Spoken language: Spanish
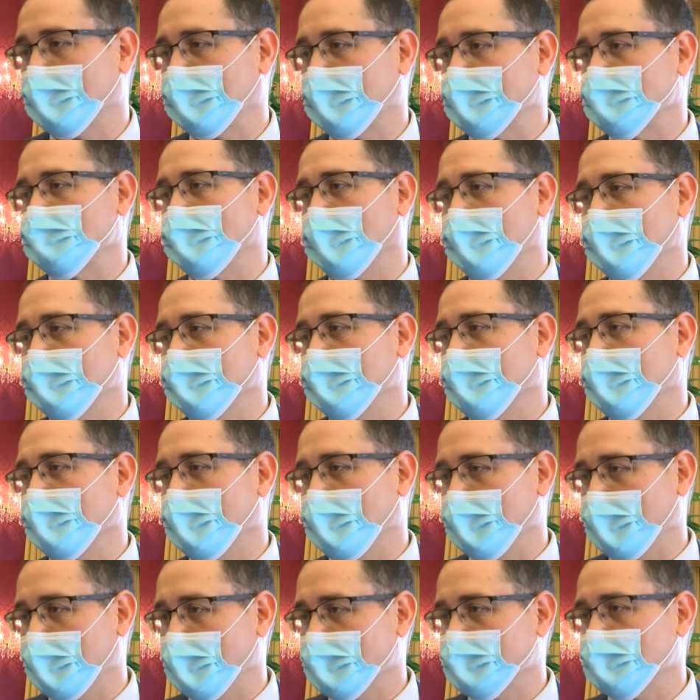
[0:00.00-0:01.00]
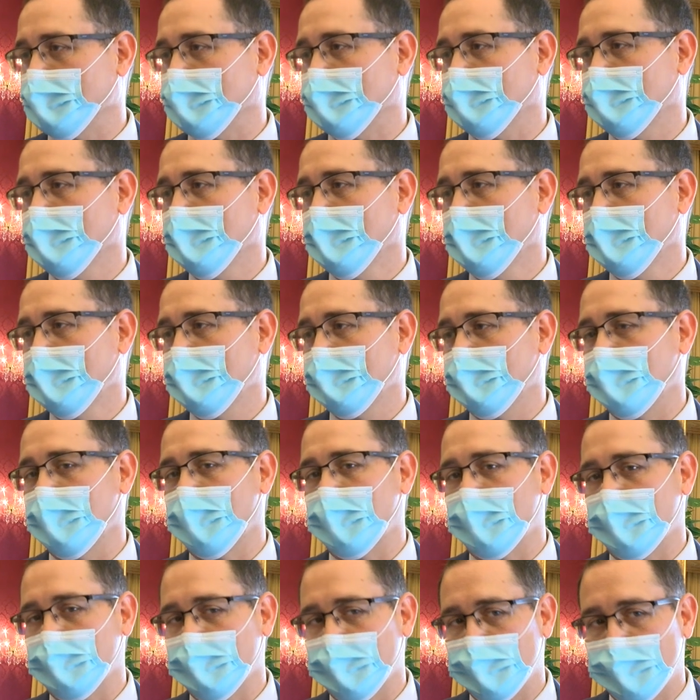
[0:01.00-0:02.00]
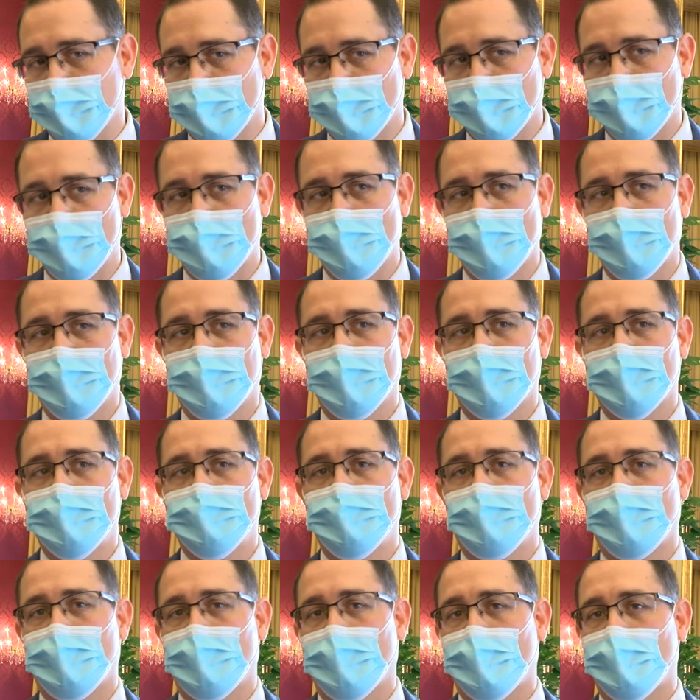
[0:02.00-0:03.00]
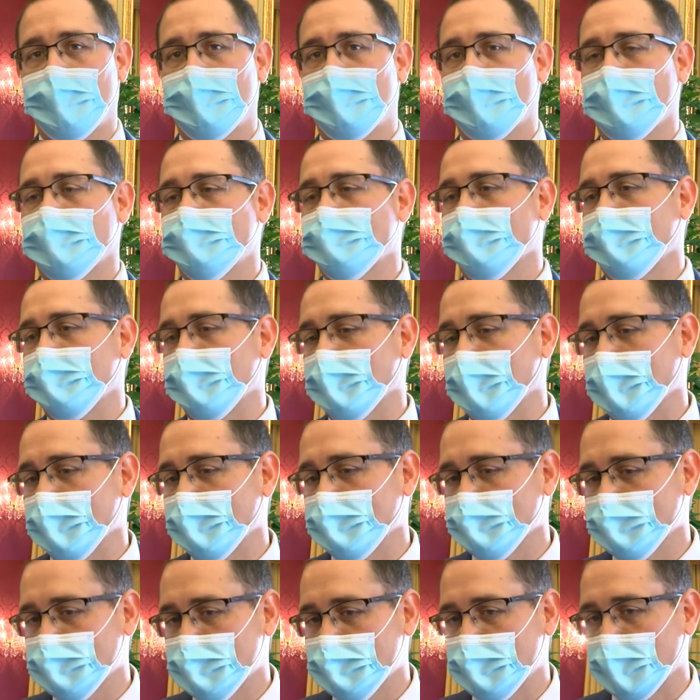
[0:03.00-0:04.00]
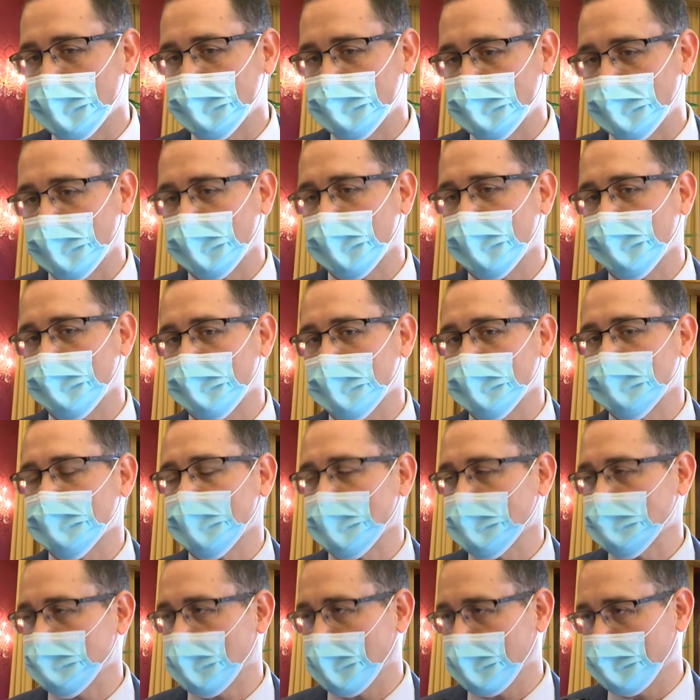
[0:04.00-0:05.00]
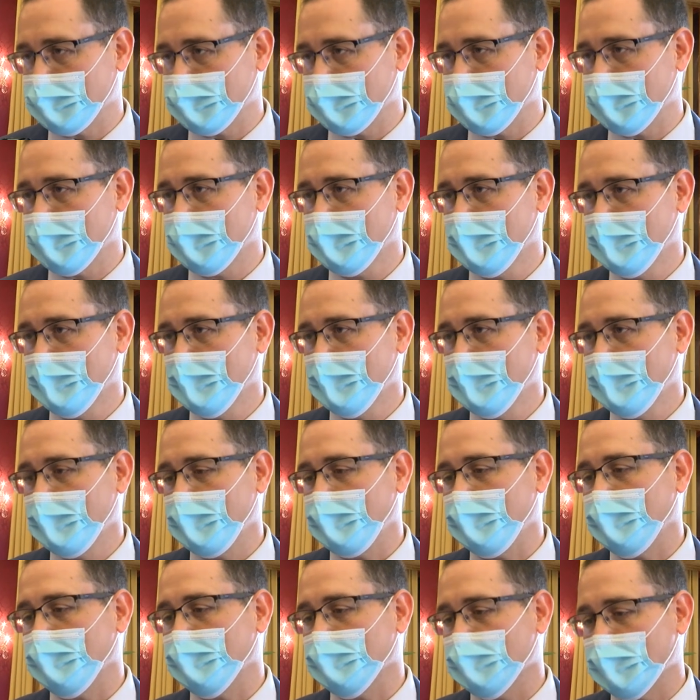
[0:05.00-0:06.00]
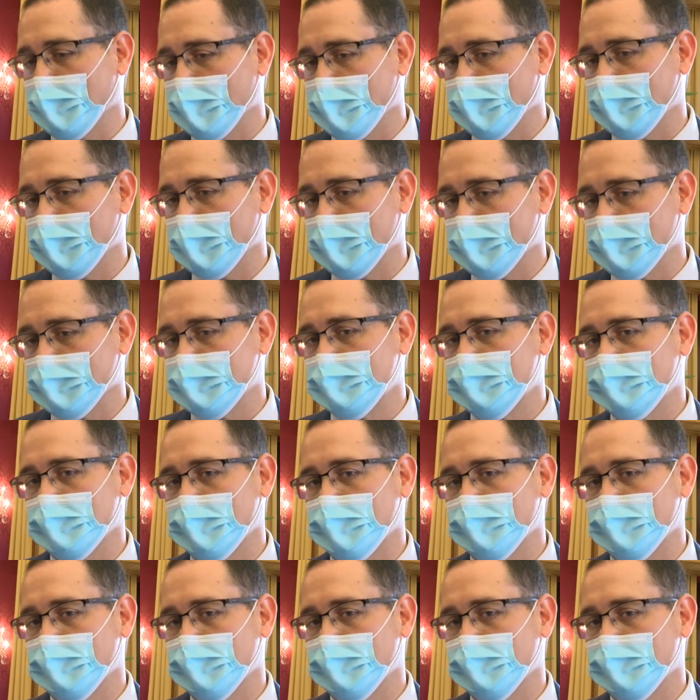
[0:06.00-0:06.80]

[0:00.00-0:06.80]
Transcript: transparencia en la Iglesia, de la rendición de cuentas, porque cada vez la sociedad nos exige más transparencia y más